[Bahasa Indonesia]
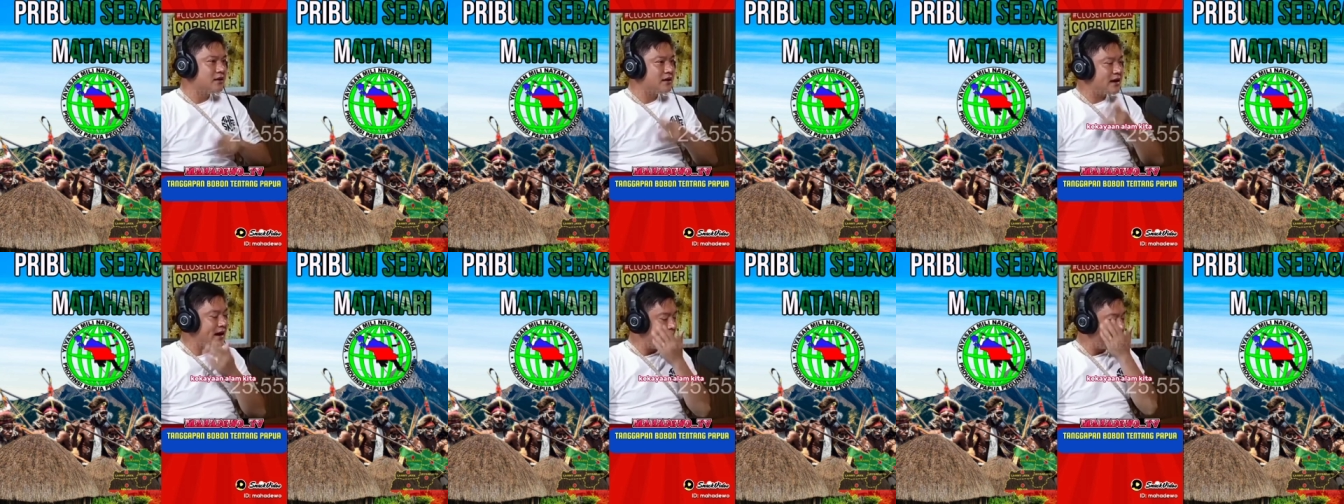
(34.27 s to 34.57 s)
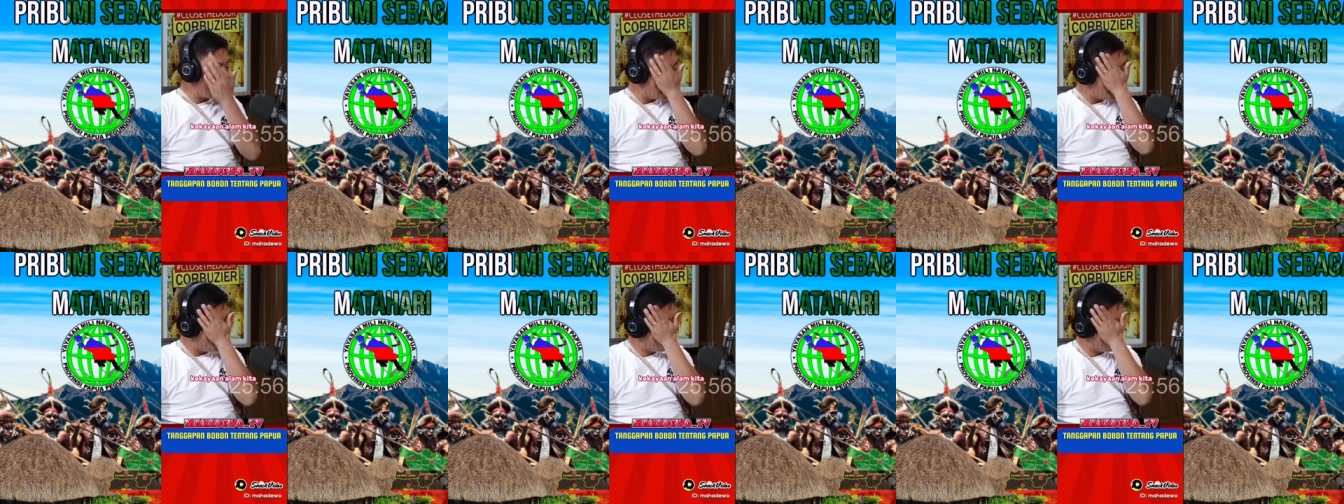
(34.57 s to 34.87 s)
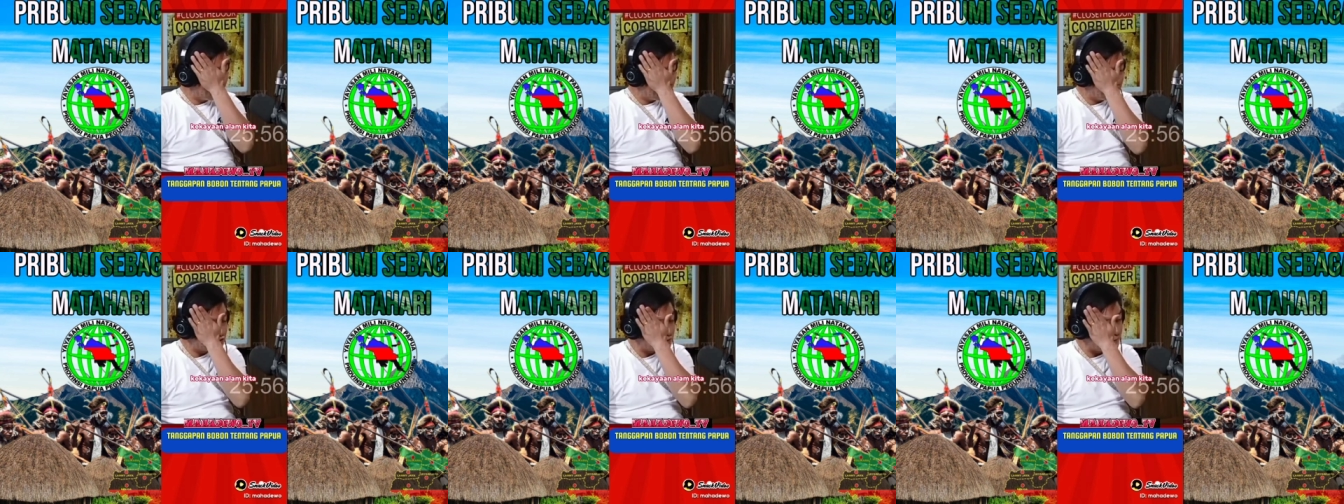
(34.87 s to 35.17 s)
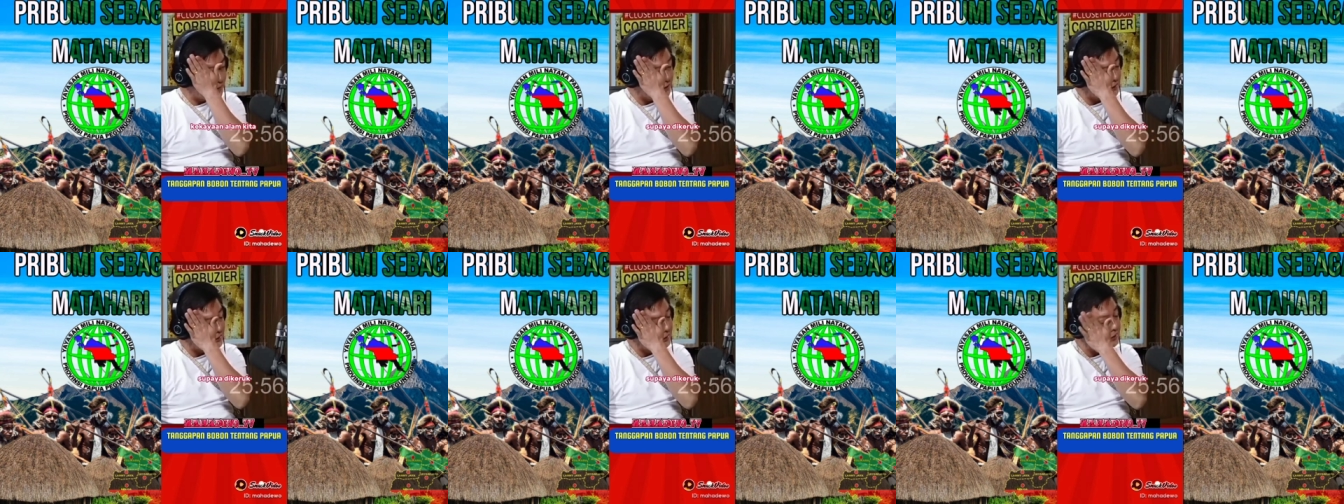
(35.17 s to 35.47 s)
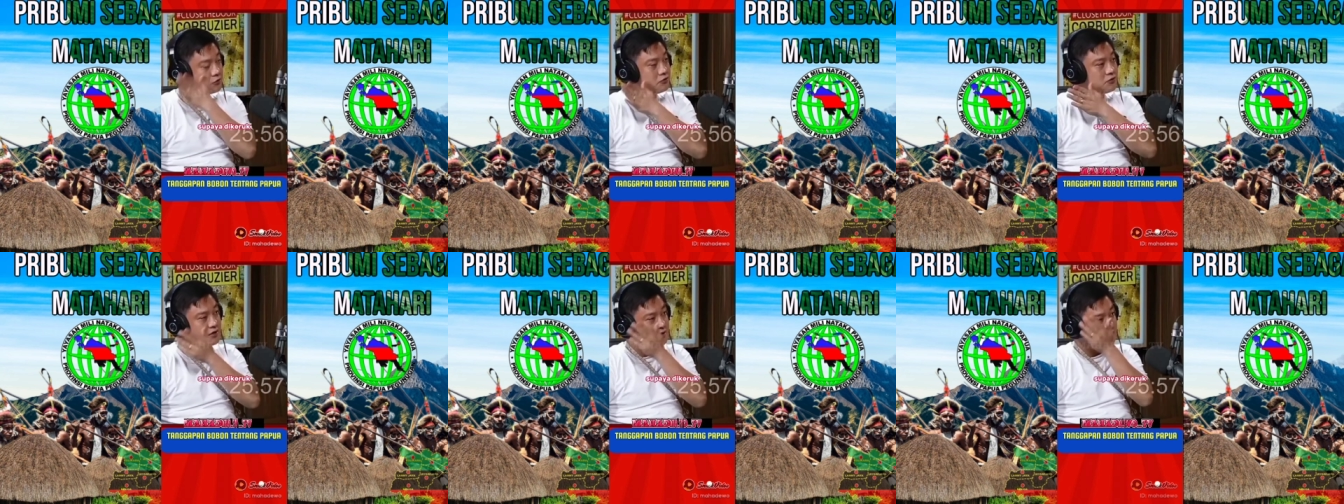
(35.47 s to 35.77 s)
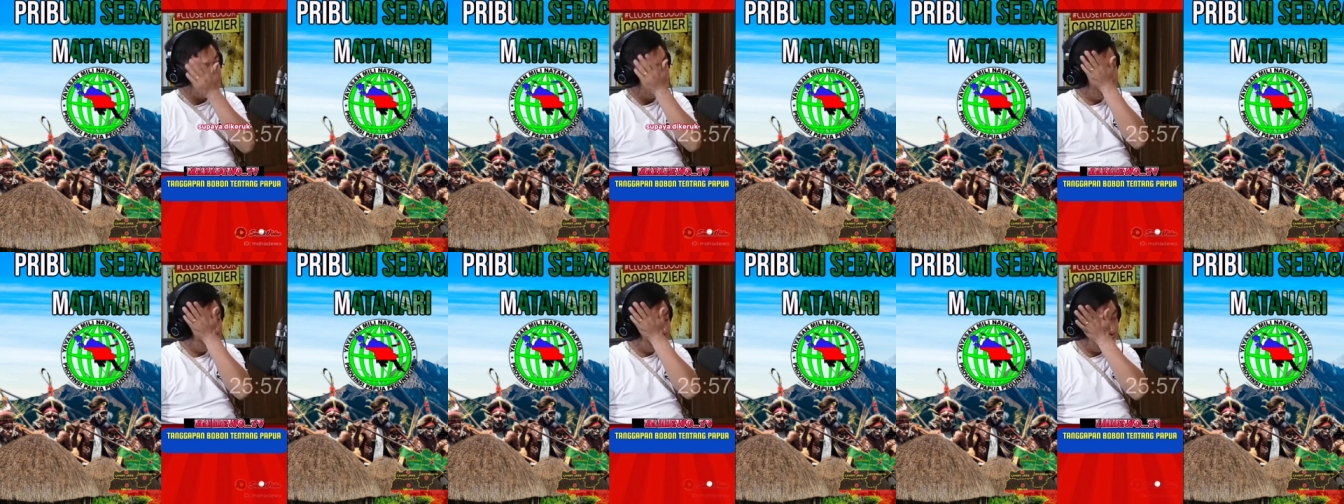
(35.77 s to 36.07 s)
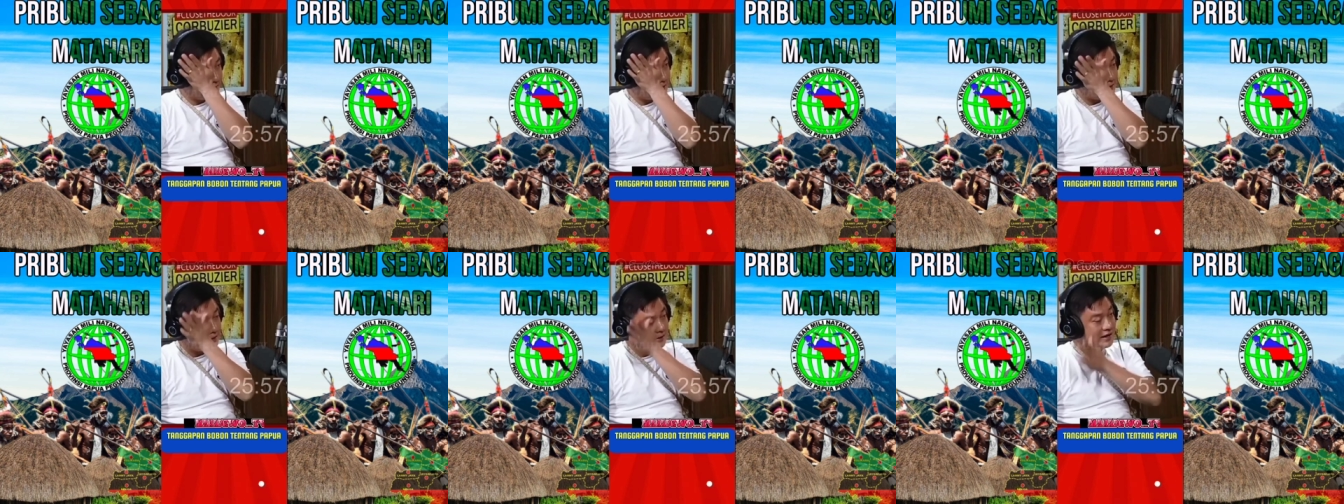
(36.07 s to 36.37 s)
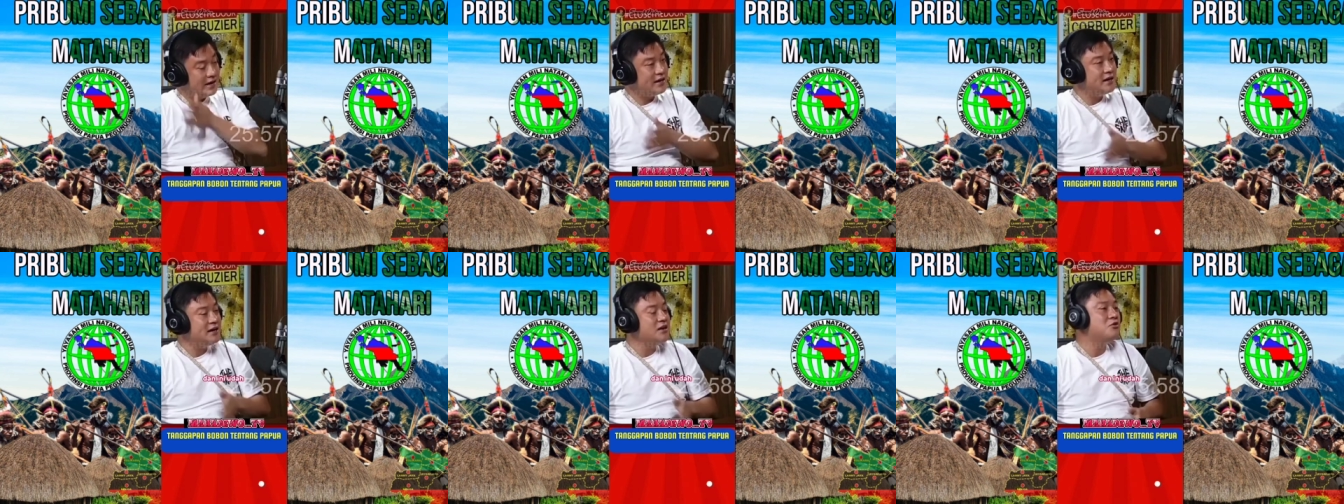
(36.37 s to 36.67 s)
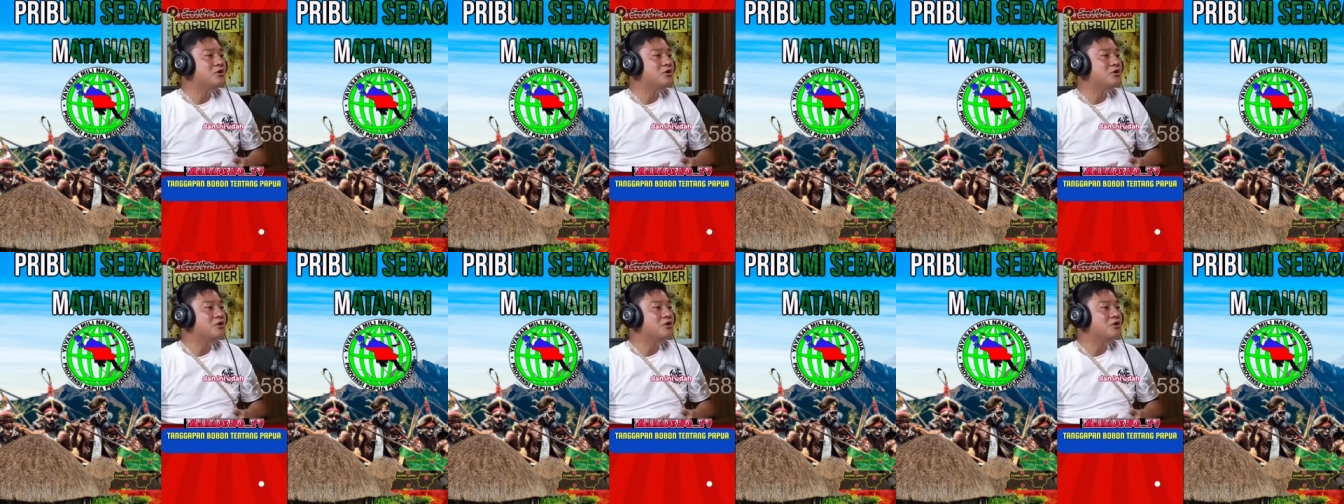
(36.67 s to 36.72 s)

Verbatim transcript: kekayaan alam kita supaya dikeruk dan